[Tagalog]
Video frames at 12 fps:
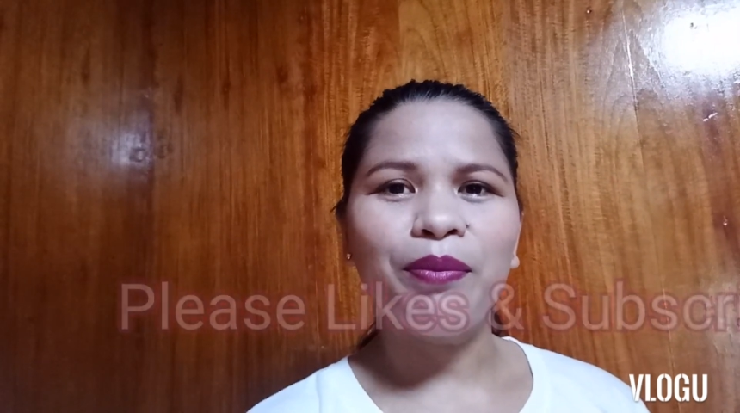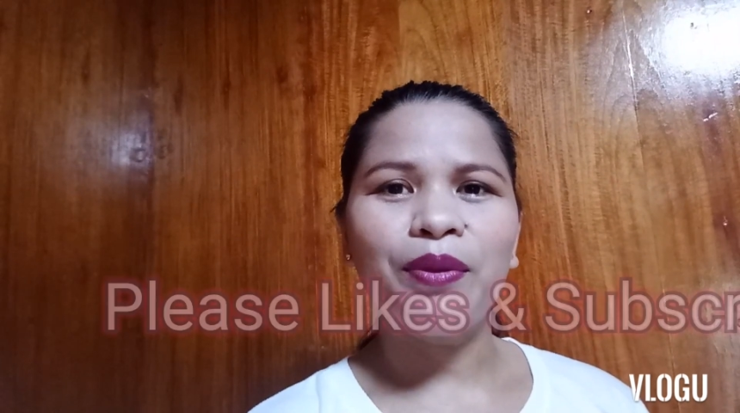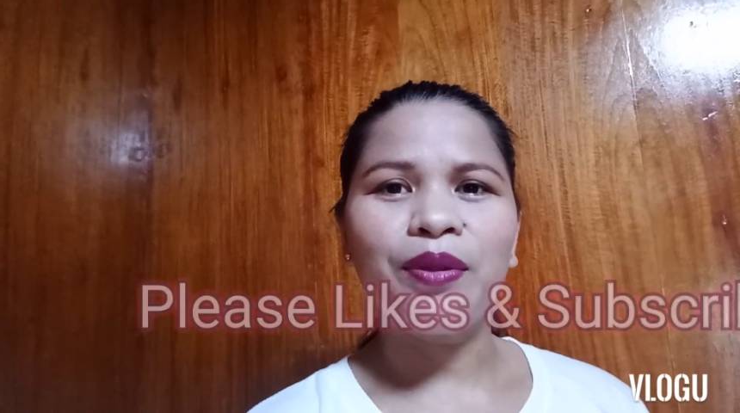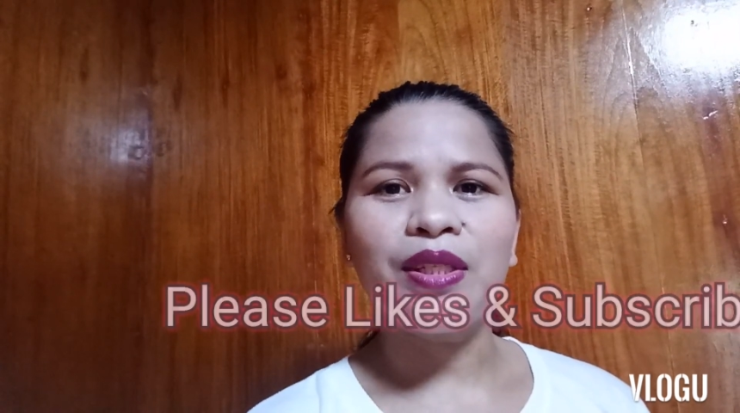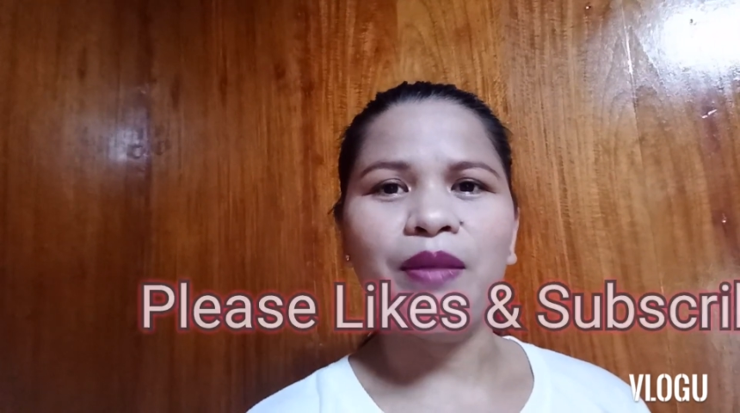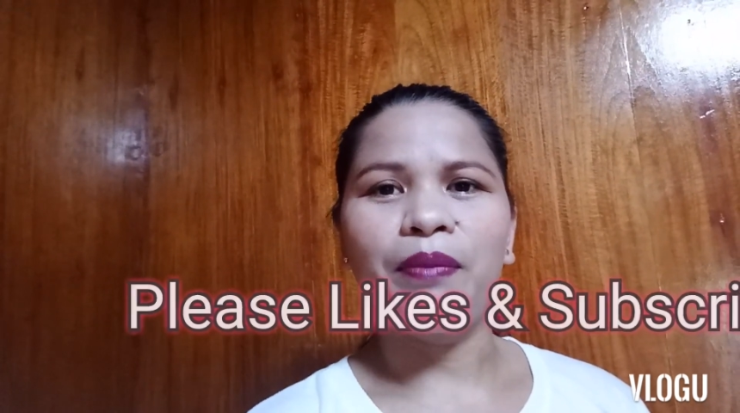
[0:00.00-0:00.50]

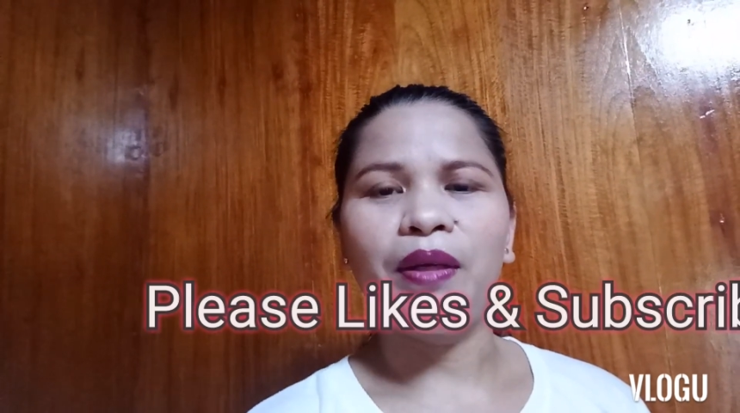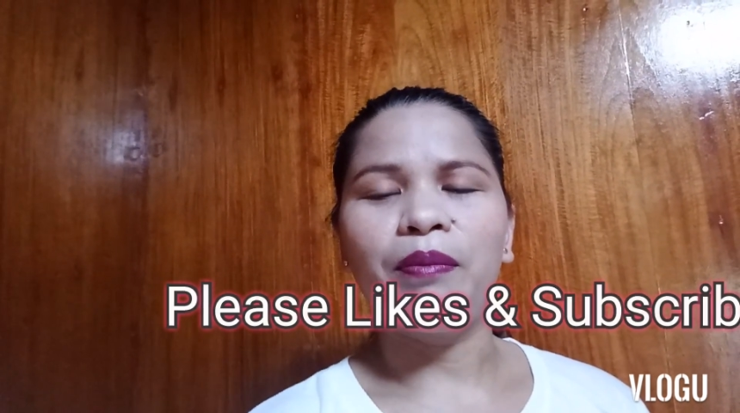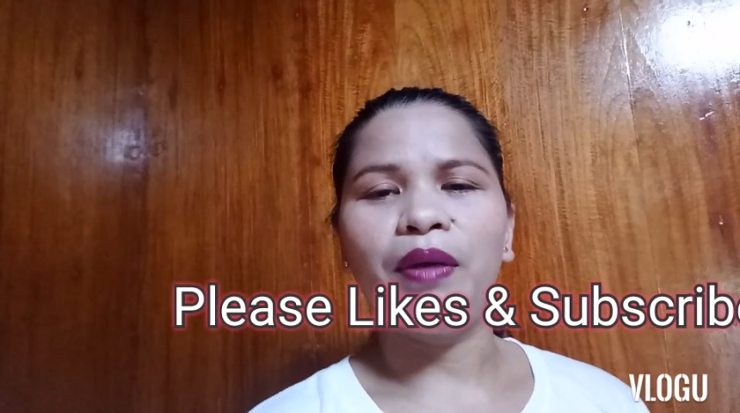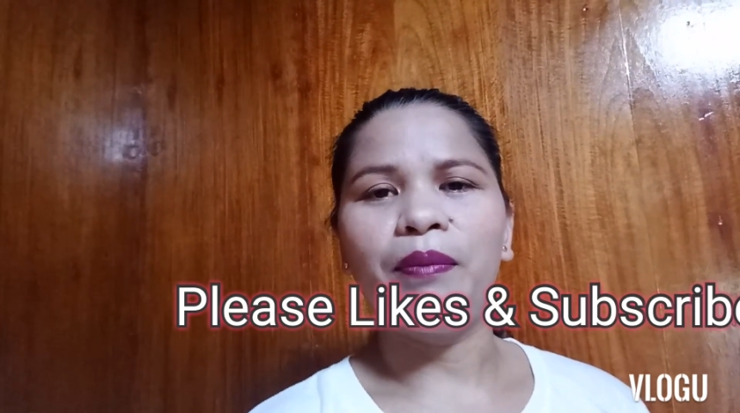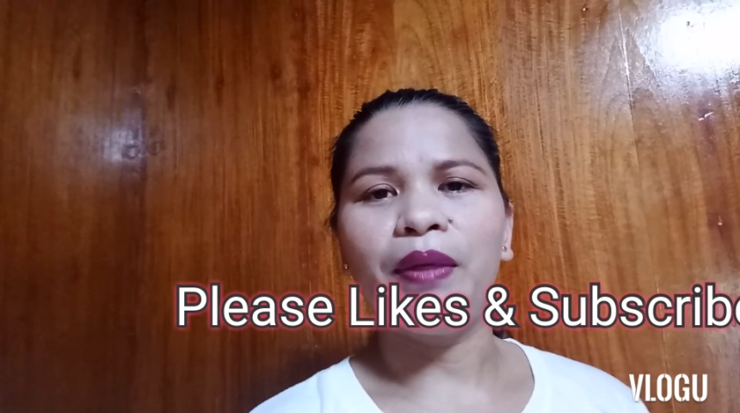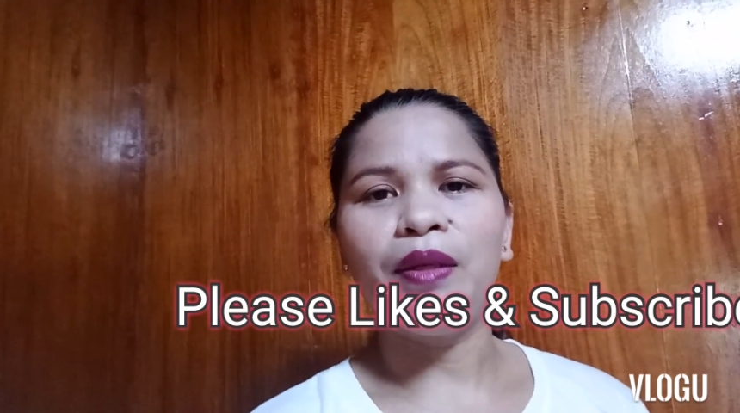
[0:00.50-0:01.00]
po sa
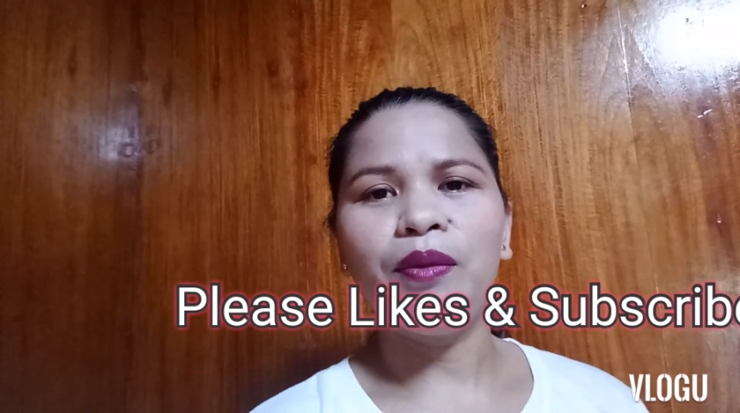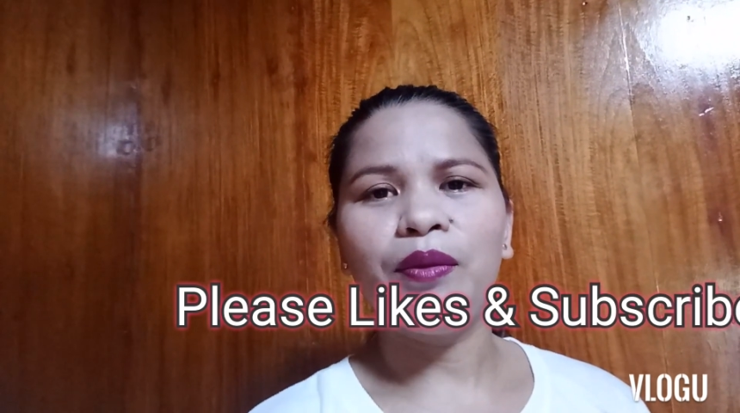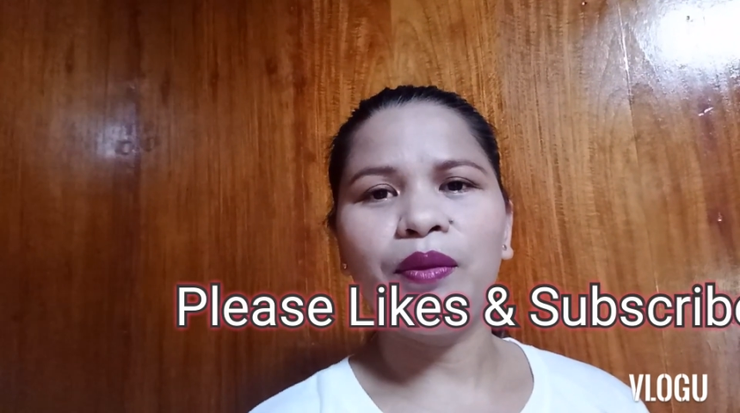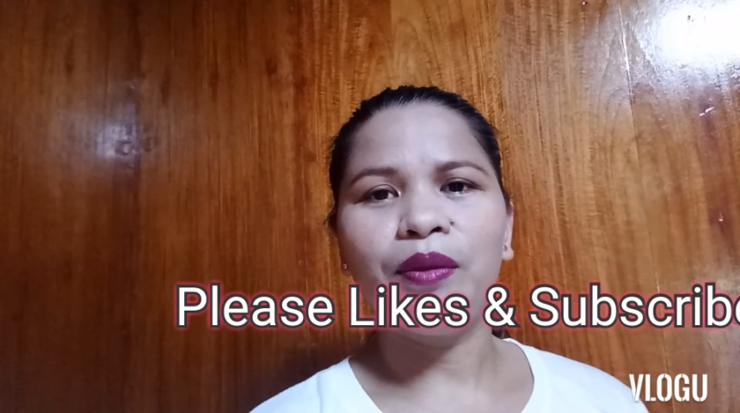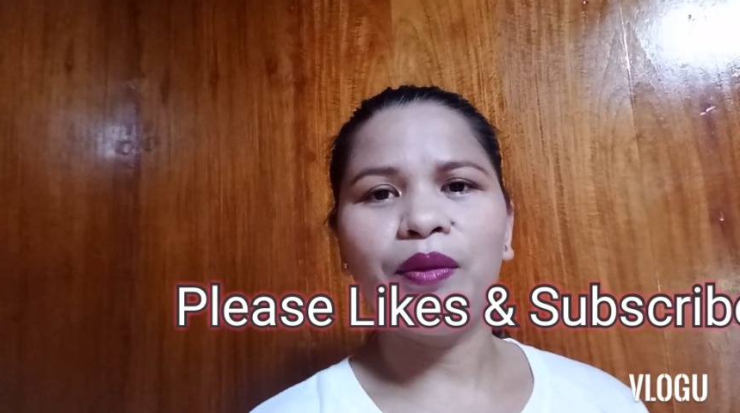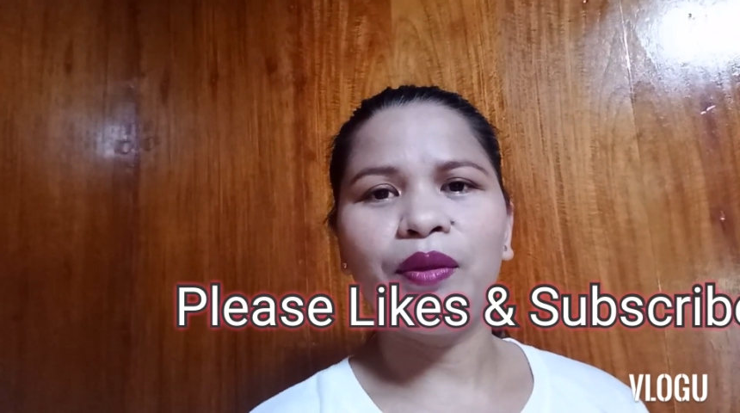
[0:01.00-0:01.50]

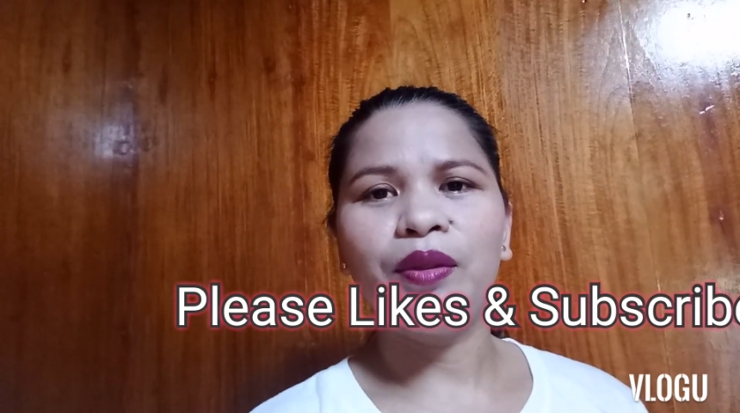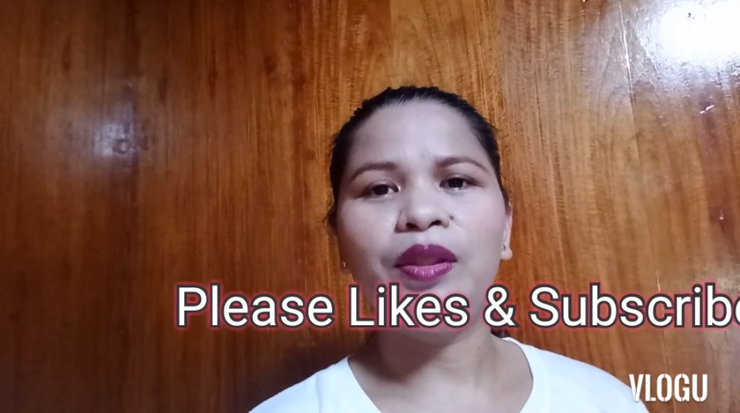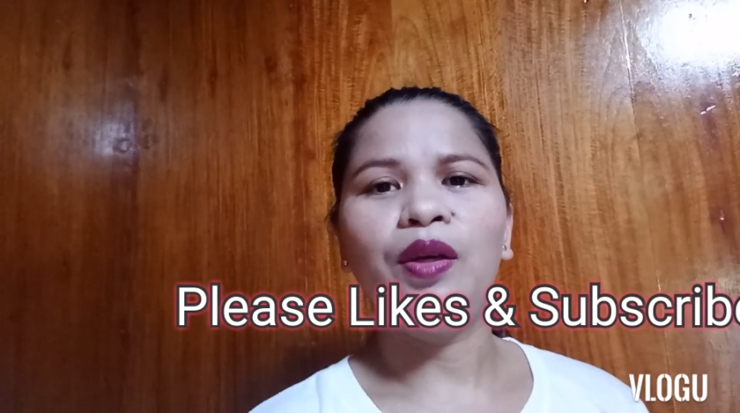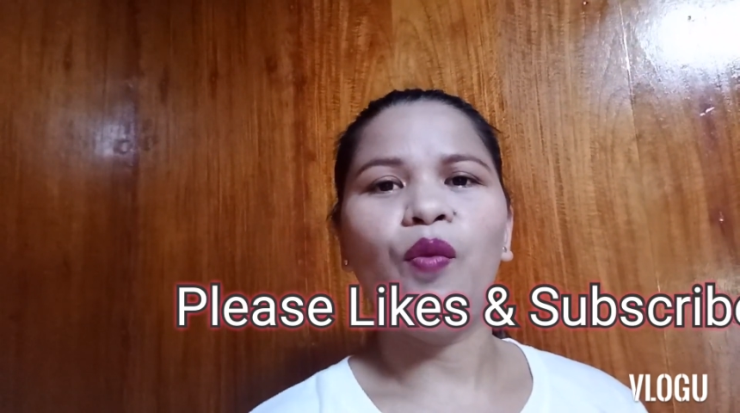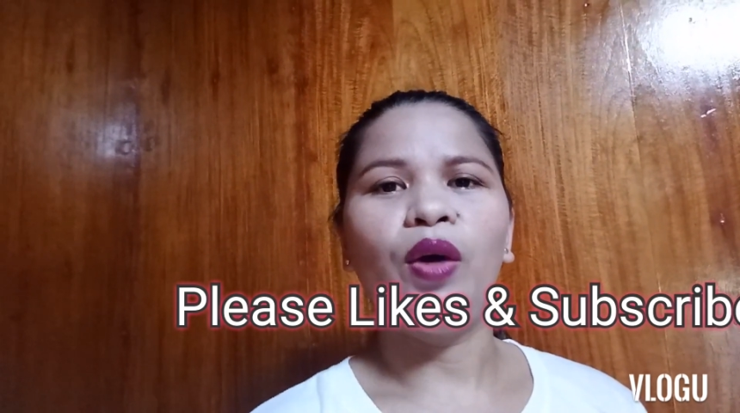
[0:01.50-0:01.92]
pagpapanood.